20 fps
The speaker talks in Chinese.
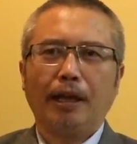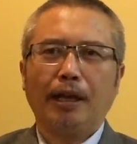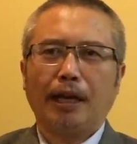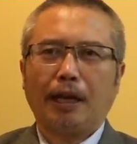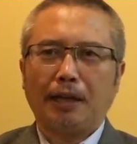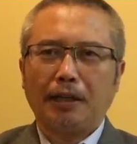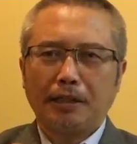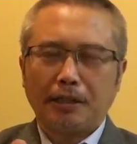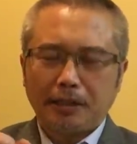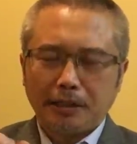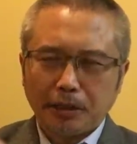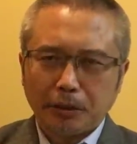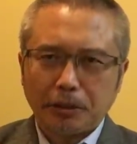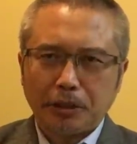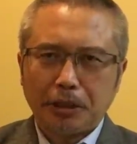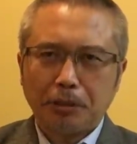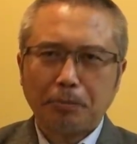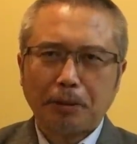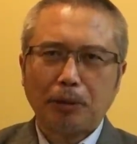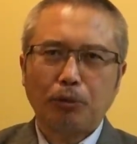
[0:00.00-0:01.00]
啊，要
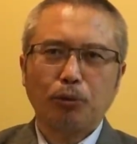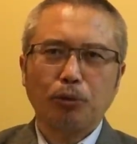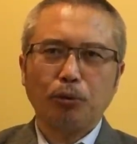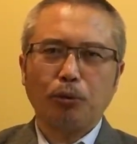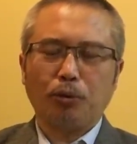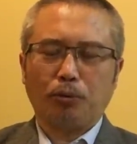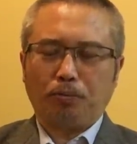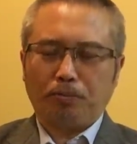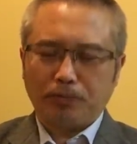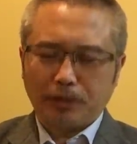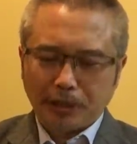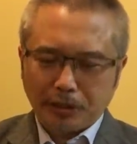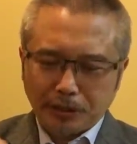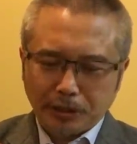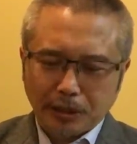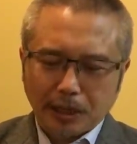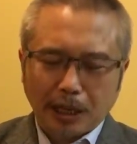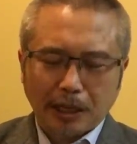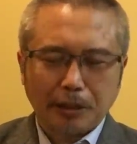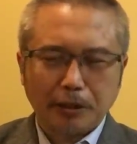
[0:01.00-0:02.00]
击败中共，这
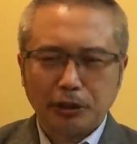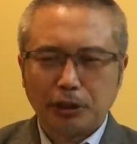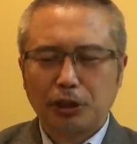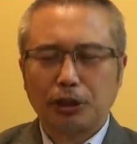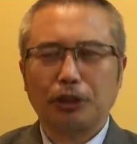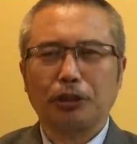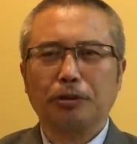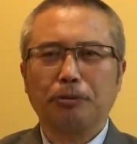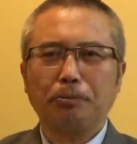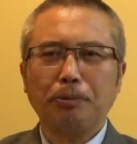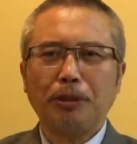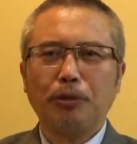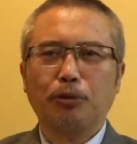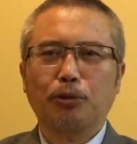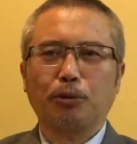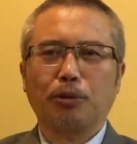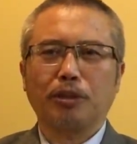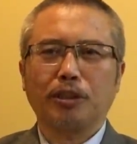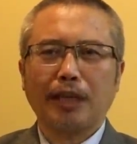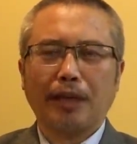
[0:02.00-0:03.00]
是他的使命
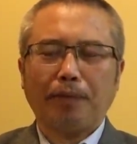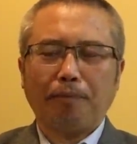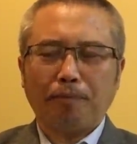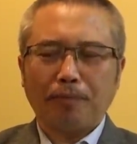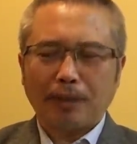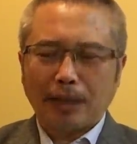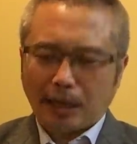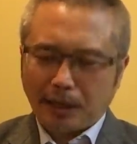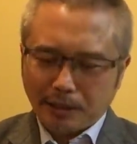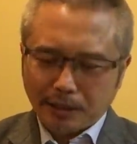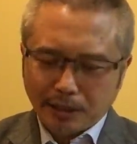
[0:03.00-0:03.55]
所在啊。